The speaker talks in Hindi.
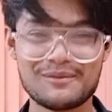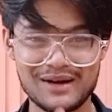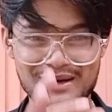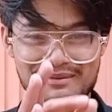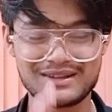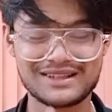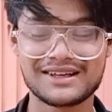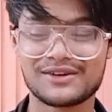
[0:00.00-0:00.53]
माइंड
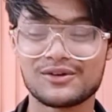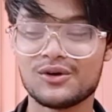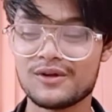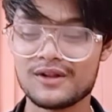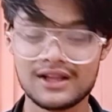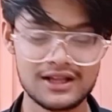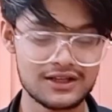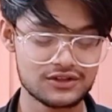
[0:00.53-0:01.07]
मत कर रहा हूँ
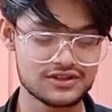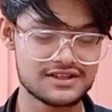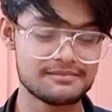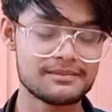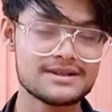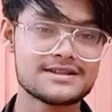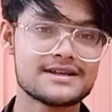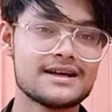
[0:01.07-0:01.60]
तो
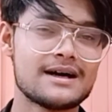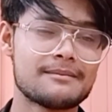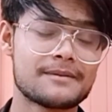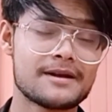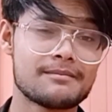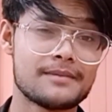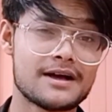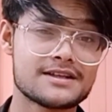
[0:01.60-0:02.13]
सिंपल सी है
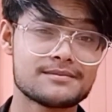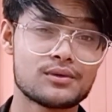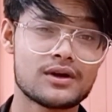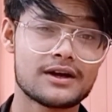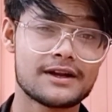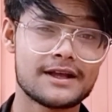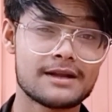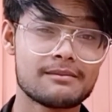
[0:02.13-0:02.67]
आपकी पासपोर्ट
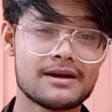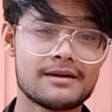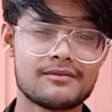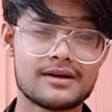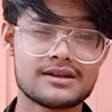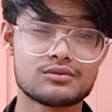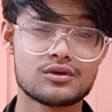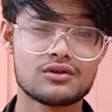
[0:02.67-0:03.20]
अगर नियर बाई आप पासपोर्ट